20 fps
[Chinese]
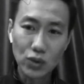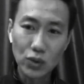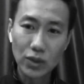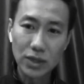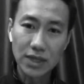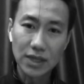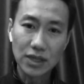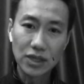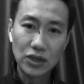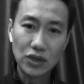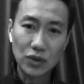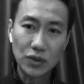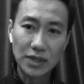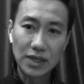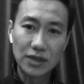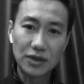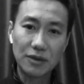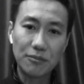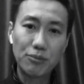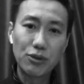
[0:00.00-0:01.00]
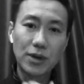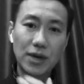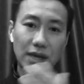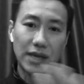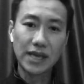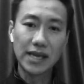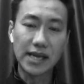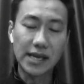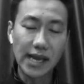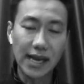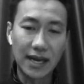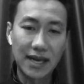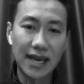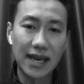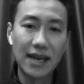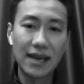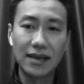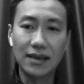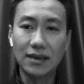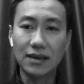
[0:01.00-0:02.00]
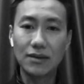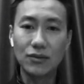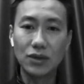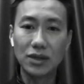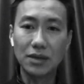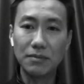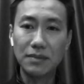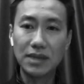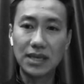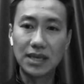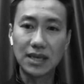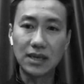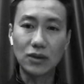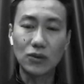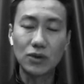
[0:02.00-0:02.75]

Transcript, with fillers: 或者是有些人不可以 attend 我的 meeting，